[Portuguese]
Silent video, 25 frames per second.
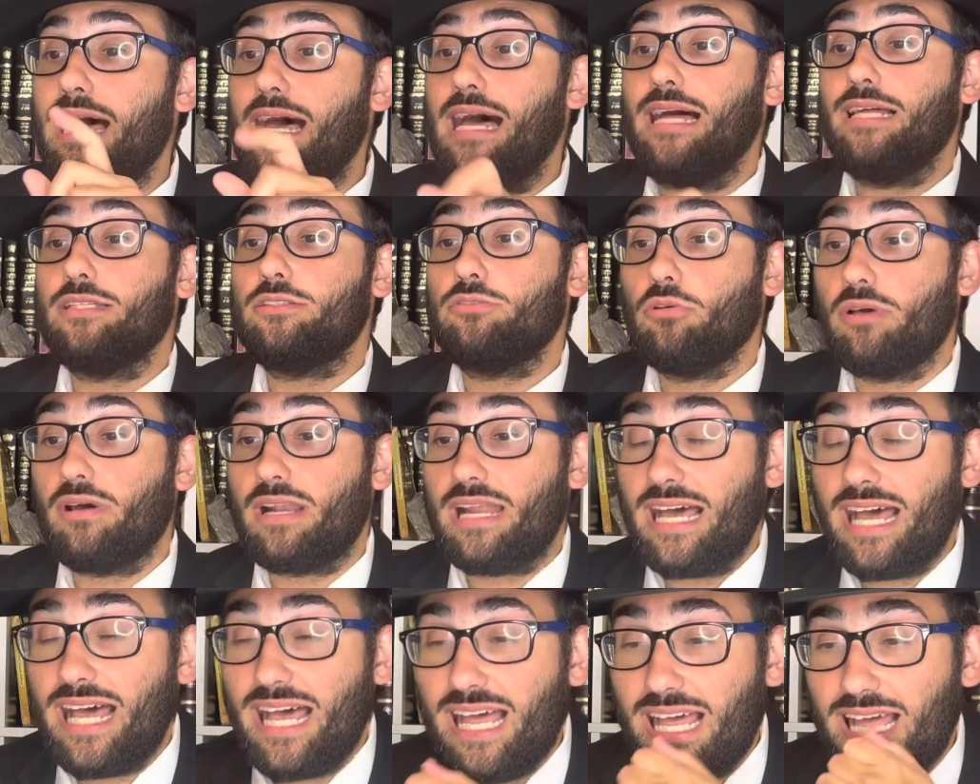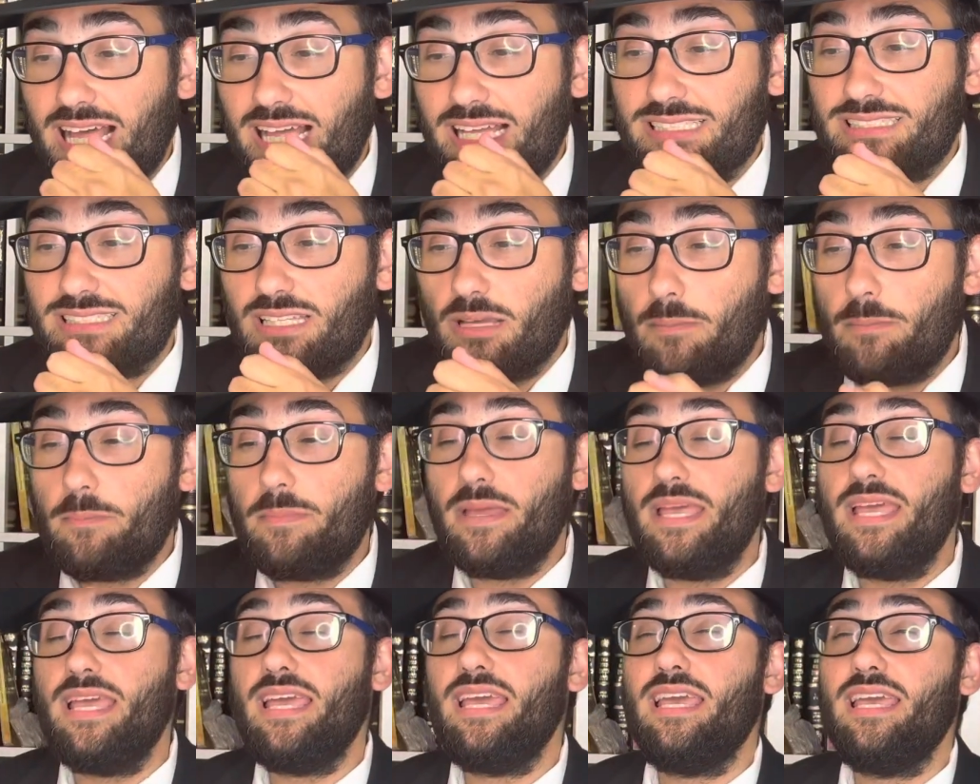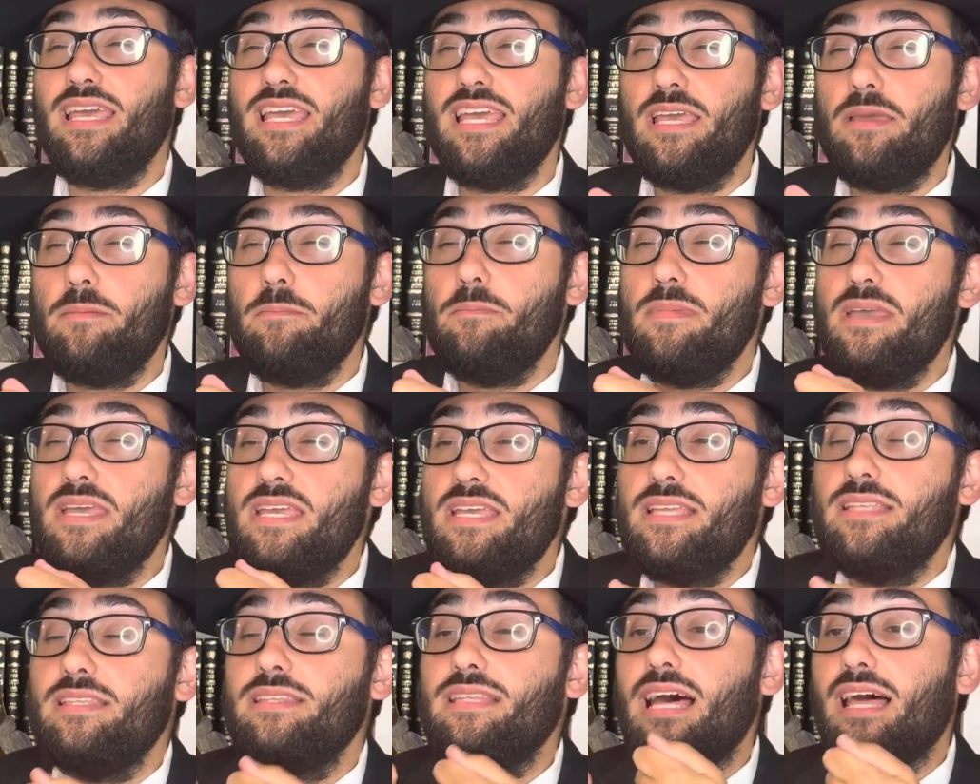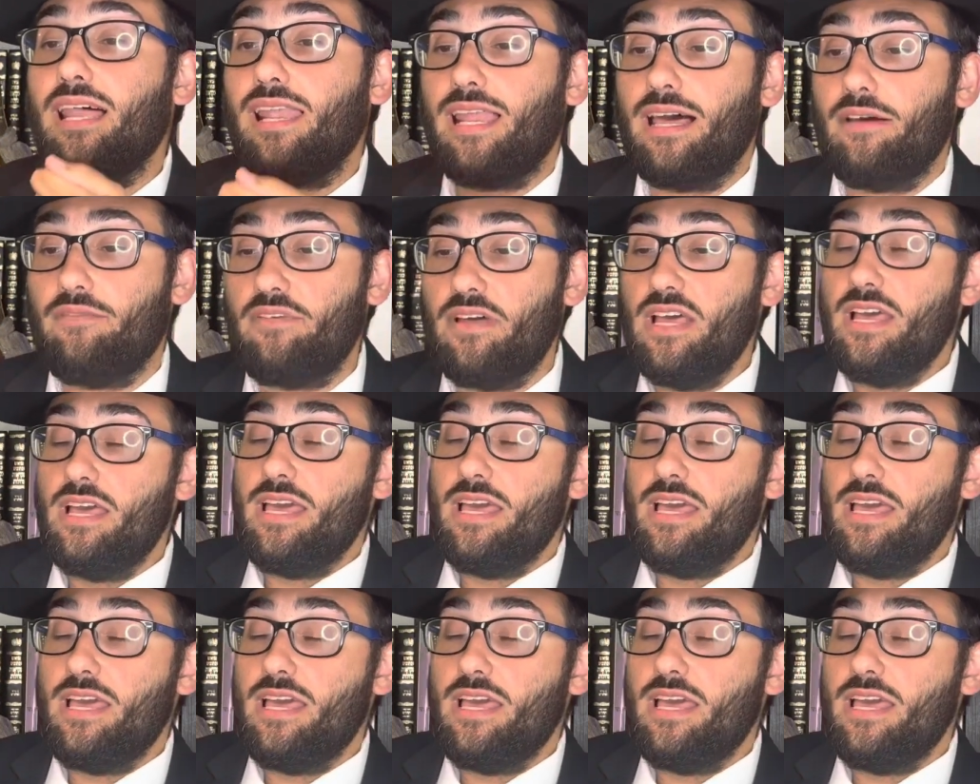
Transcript: A Torá também me dá lá.